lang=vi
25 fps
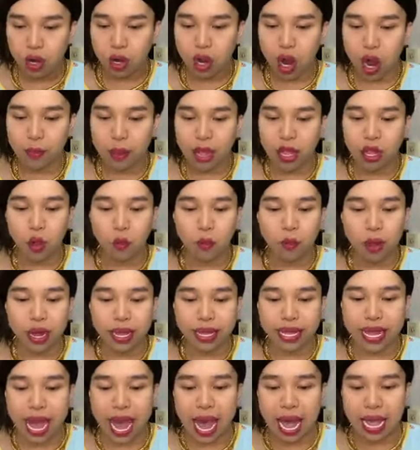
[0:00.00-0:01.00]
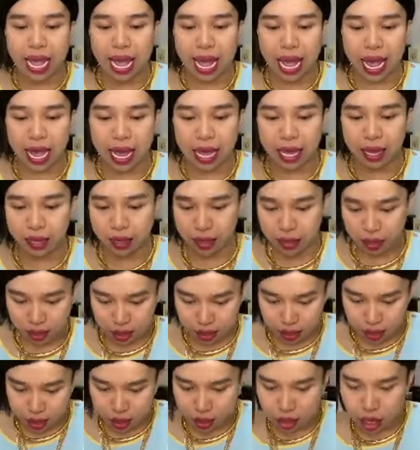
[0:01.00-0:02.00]
rồi bé dung 10 chai hả
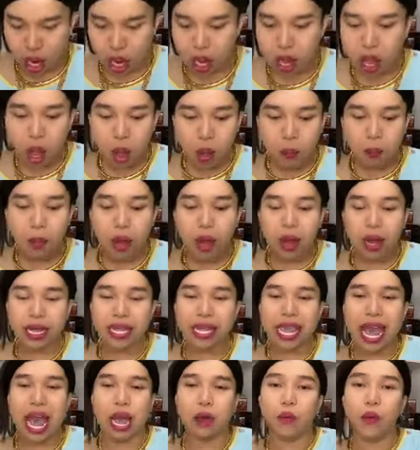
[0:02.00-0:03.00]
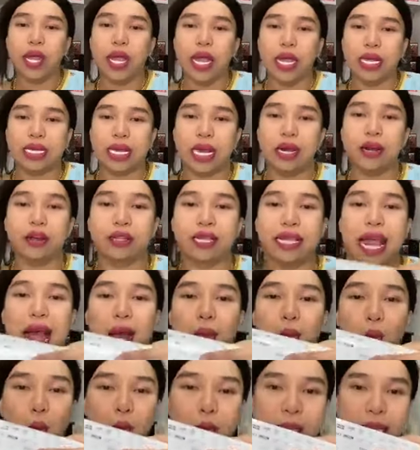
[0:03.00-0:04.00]
rồi 10 chai quý vị sẽ được
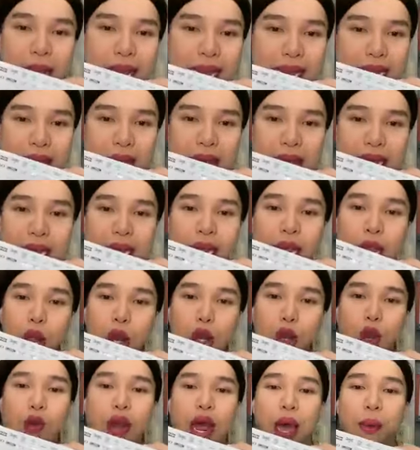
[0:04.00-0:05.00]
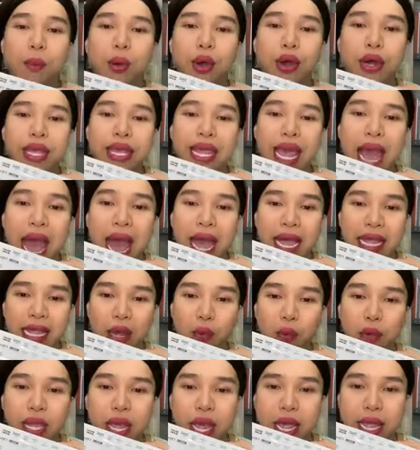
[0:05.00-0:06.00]
tặng một set này chú đặt 10 chai
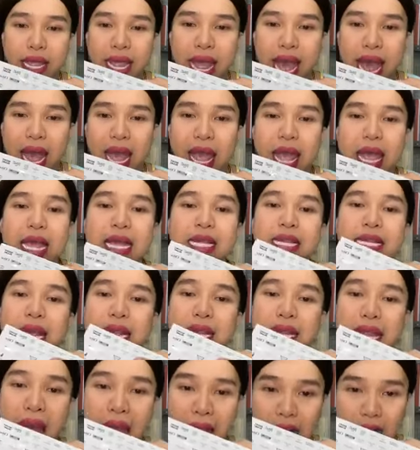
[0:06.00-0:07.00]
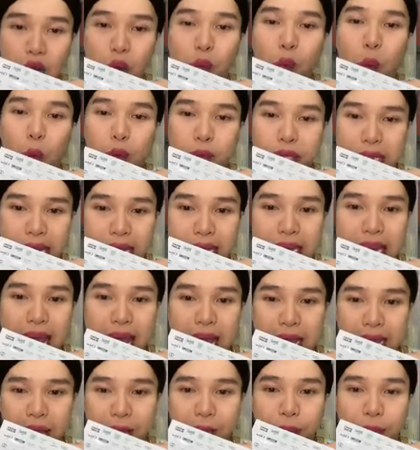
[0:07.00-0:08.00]
nha quý vị nha sẽ tặng được một set
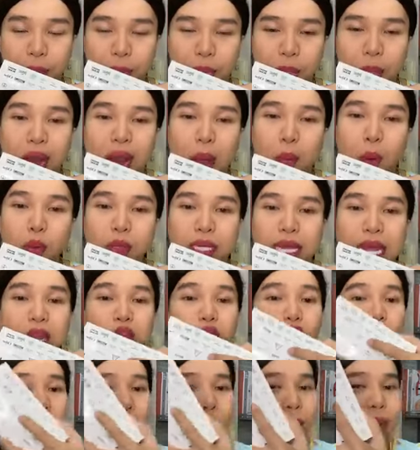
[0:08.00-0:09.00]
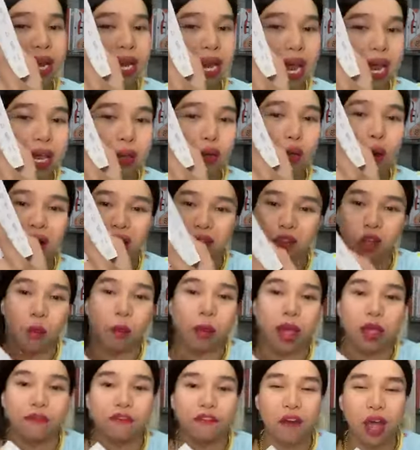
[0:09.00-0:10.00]
này đó là một set nước hoa mini hoàn
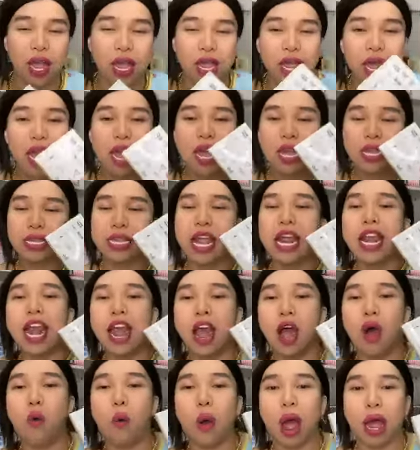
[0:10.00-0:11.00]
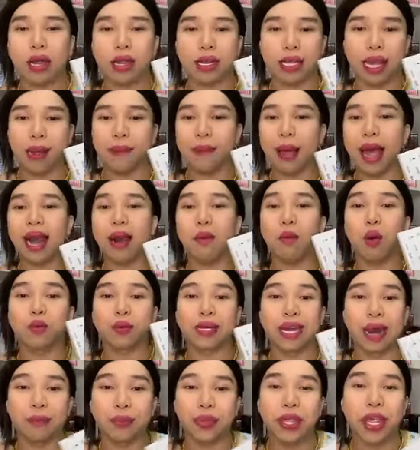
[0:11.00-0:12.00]
toàn miễn phí set này ở ngoài người ta bán là
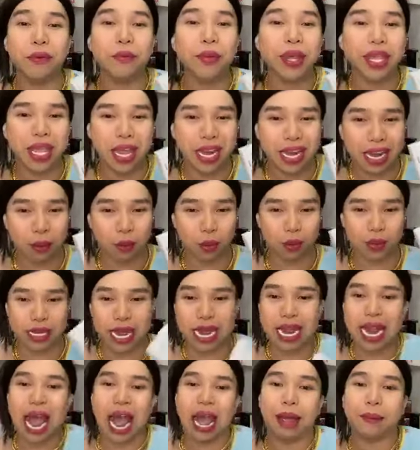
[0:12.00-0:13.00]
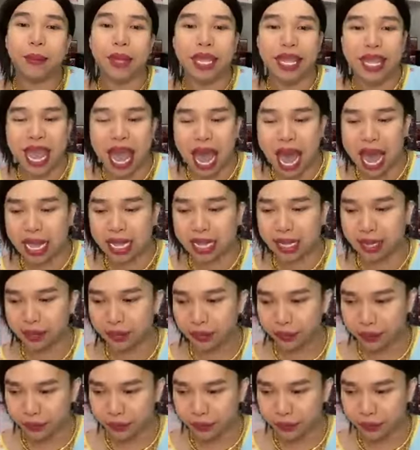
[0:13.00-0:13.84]
199 ngàn một set 20 chai